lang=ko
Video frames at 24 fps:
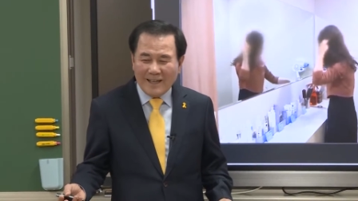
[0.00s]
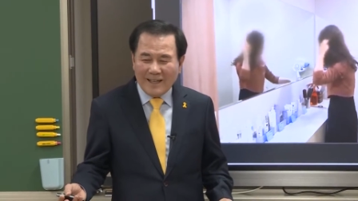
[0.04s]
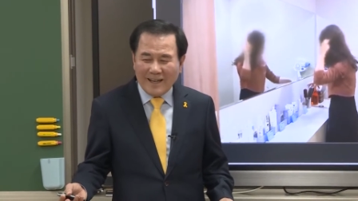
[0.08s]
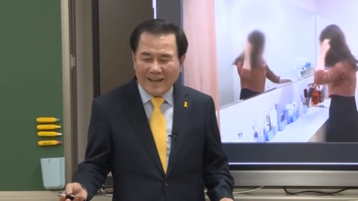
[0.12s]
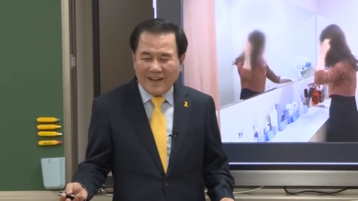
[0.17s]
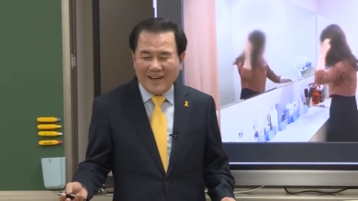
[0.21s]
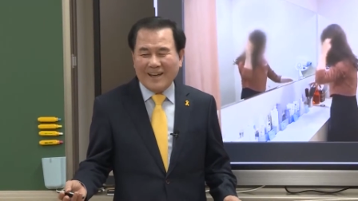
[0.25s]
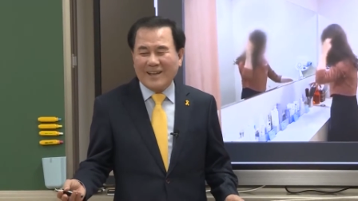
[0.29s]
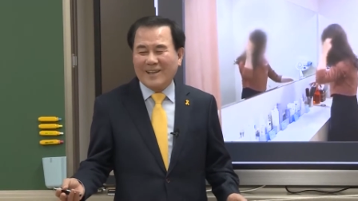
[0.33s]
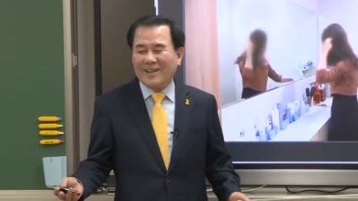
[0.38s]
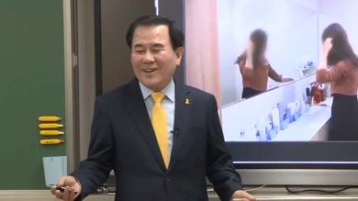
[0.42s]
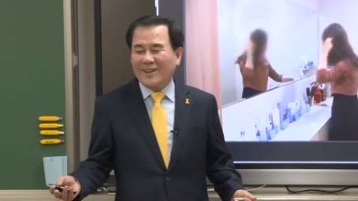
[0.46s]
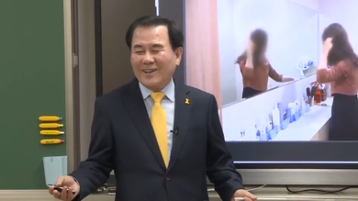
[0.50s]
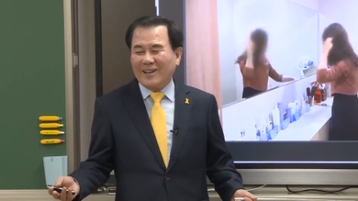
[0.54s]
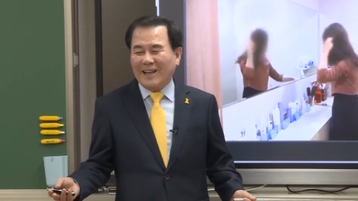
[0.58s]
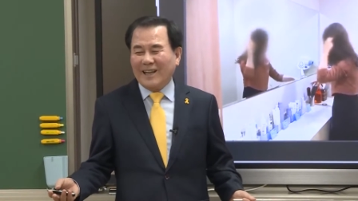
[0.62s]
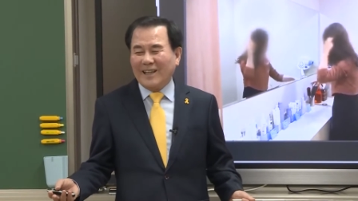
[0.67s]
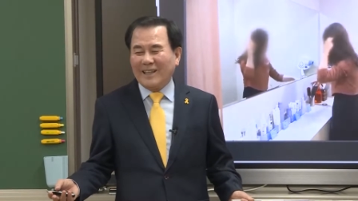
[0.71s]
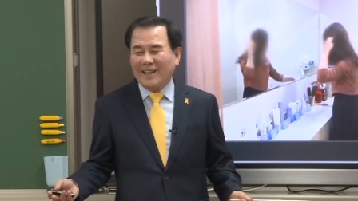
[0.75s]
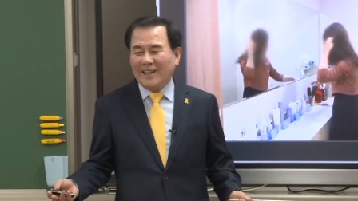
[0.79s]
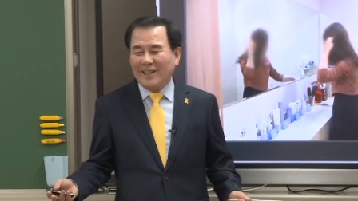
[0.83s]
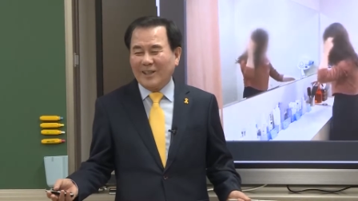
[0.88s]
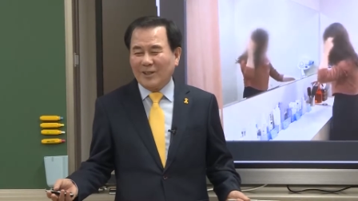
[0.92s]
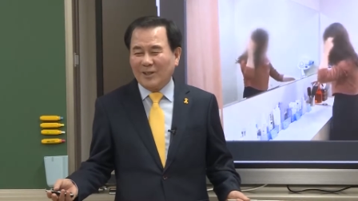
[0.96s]
아 그건
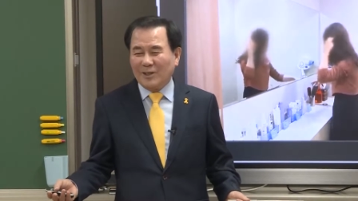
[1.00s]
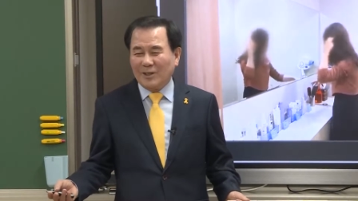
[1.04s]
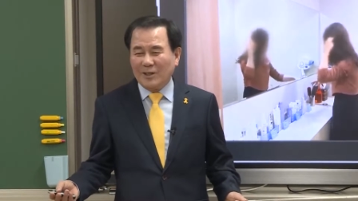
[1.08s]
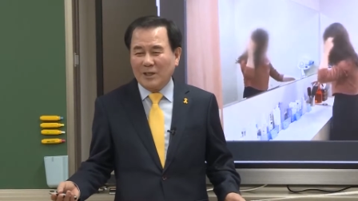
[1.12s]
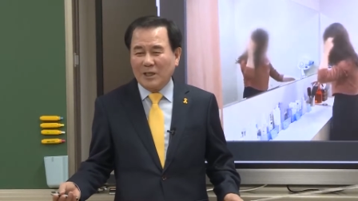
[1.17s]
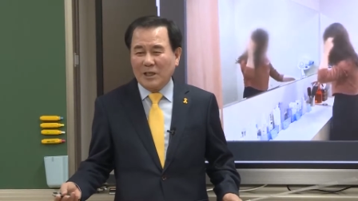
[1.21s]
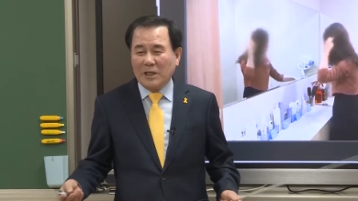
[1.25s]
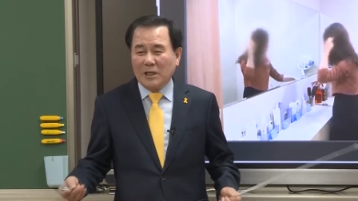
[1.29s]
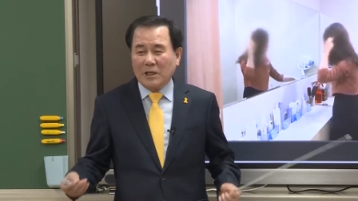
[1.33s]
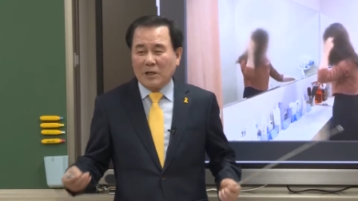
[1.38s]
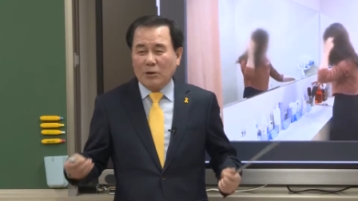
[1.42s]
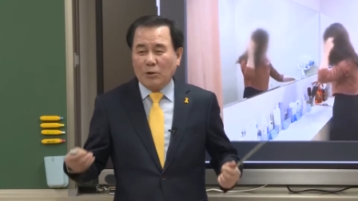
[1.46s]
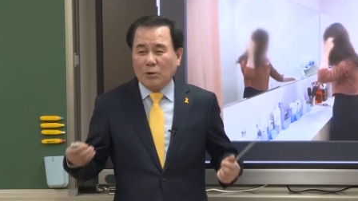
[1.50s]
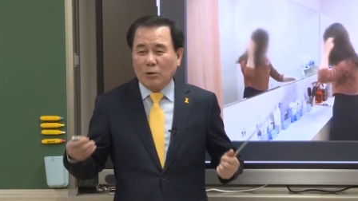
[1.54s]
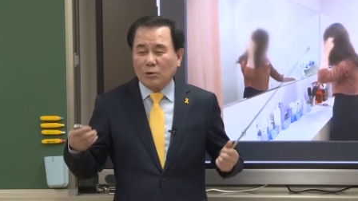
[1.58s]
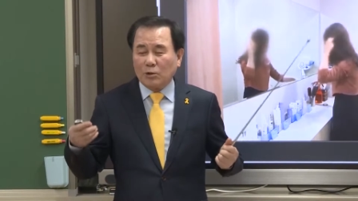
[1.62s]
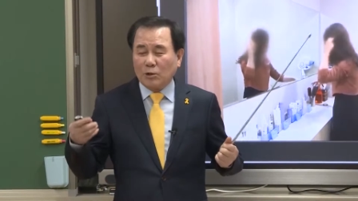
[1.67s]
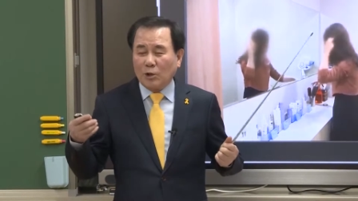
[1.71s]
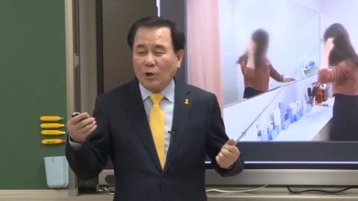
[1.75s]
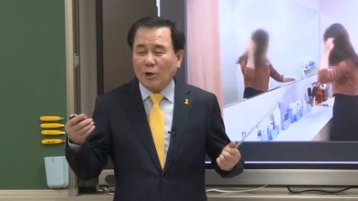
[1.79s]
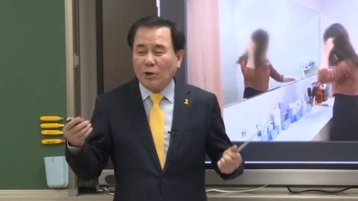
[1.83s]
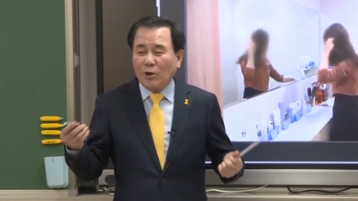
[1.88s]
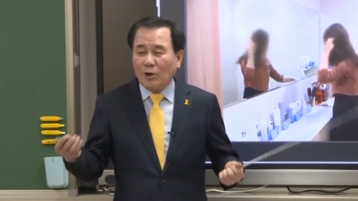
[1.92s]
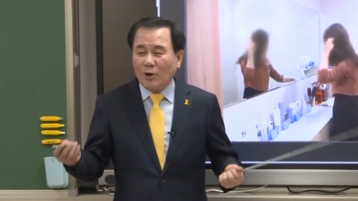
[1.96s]
안 해요. 그옷
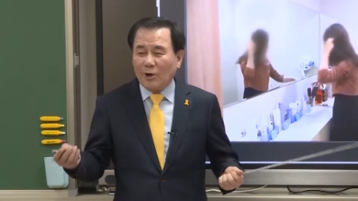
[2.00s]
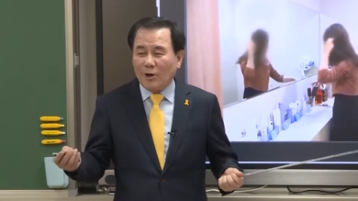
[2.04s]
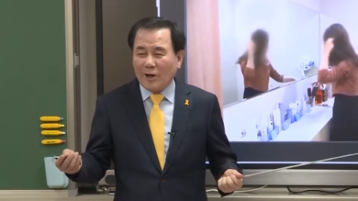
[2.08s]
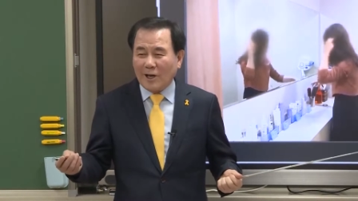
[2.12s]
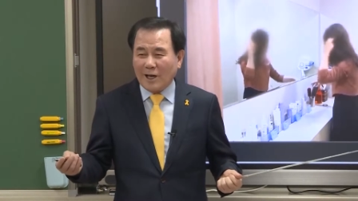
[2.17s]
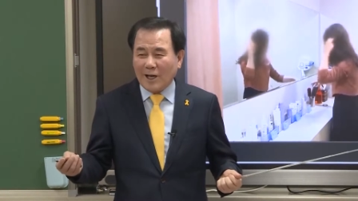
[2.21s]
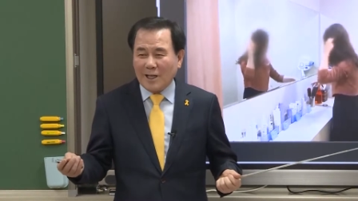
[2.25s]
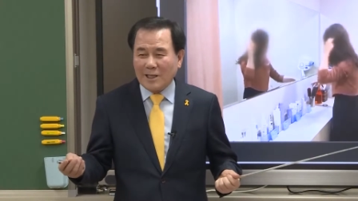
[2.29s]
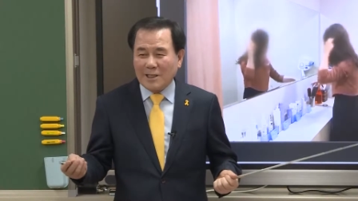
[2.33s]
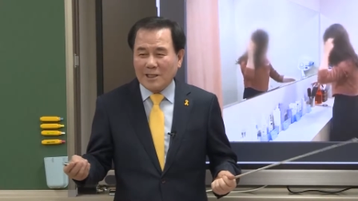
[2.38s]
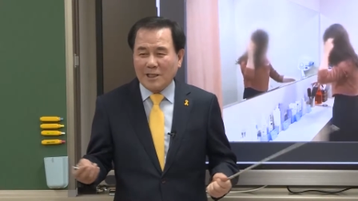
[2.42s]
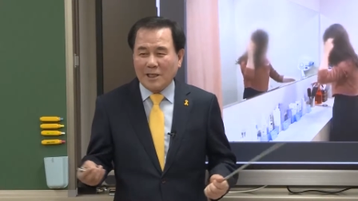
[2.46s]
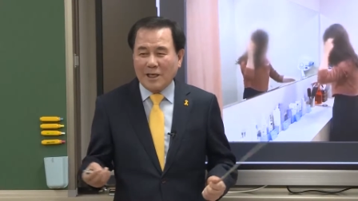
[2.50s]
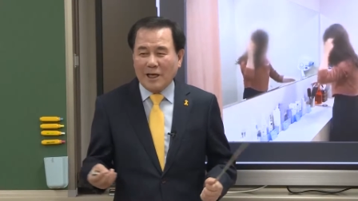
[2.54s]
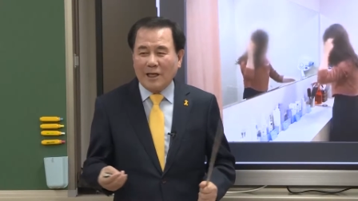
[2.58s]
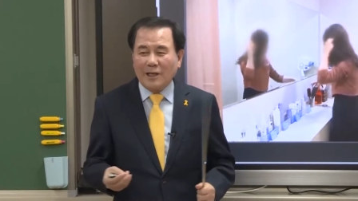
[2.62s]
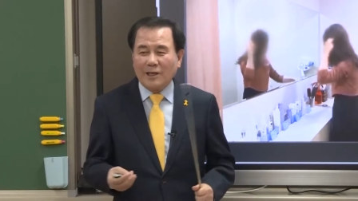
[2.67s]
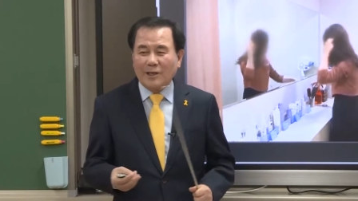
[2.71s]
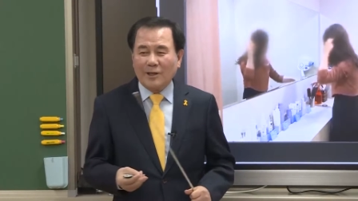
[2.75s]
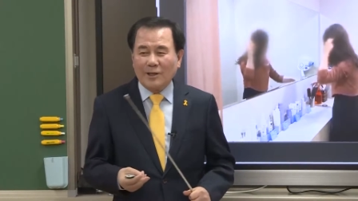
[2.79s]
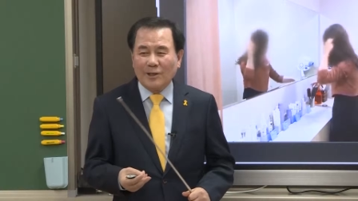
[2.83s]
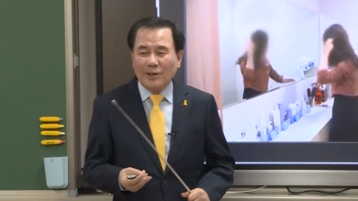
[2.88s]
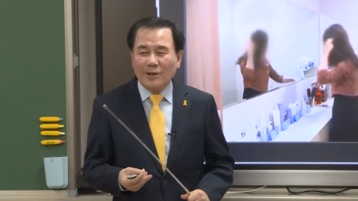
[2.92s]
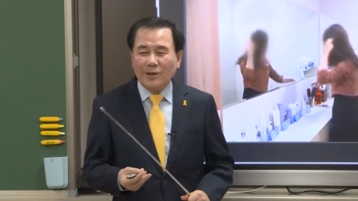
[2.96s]
터는 것까지
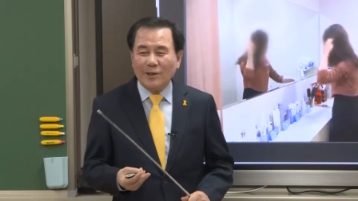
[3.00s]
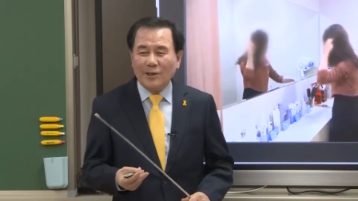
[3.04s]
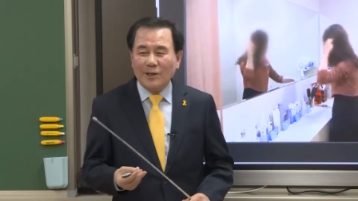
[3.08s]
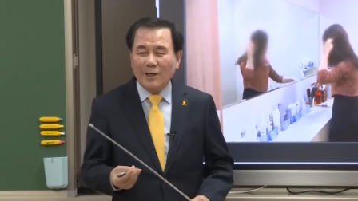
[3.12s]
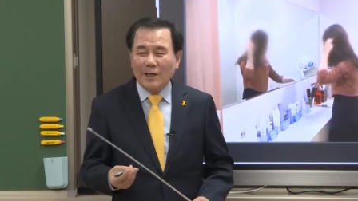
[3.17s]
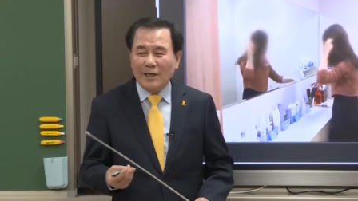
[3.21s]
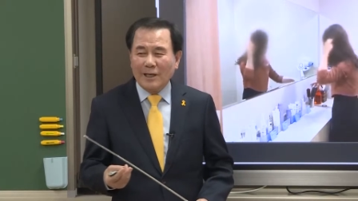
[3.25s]
하는 거.